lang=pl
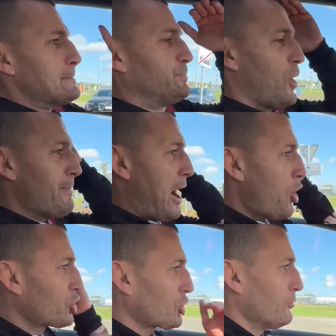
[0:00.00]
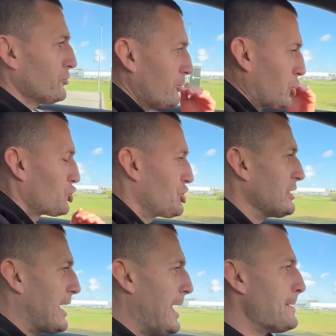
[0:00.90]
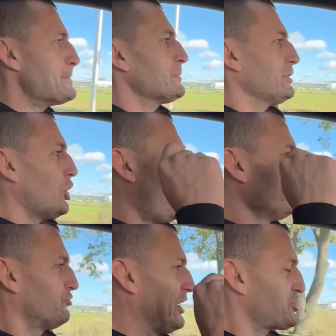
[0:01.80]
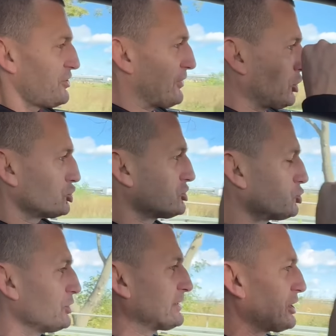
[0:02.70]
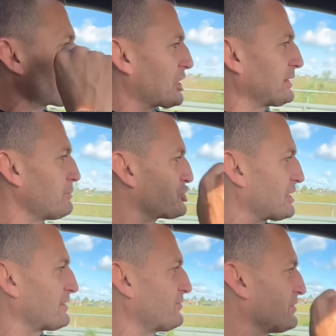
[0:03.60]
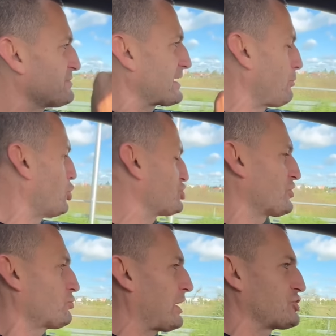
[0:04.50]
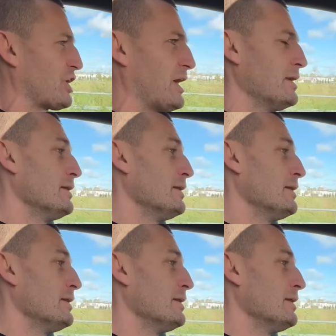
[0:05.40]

bo ma ogromną rodzinę i on właśnie wykorzystuje te 7 siedzeń w tym samochodzie. Słuchajcie,